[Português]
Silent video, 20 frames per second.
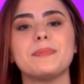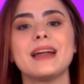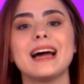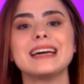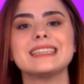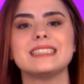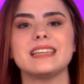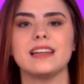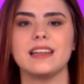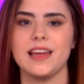
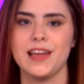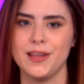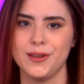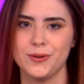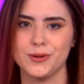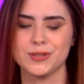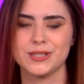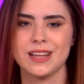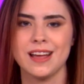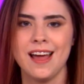
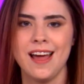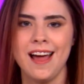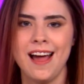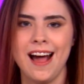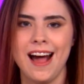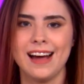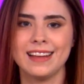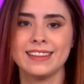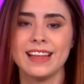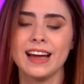brasileiros.
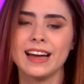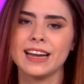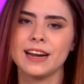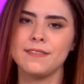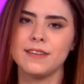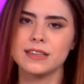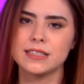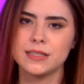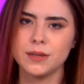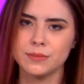Até a
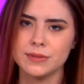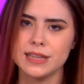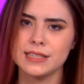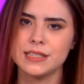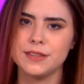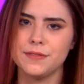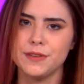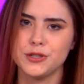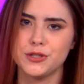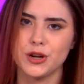gravação
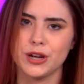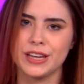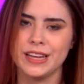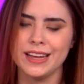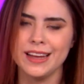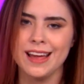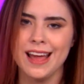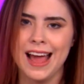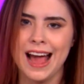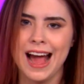desse vídeo aqui,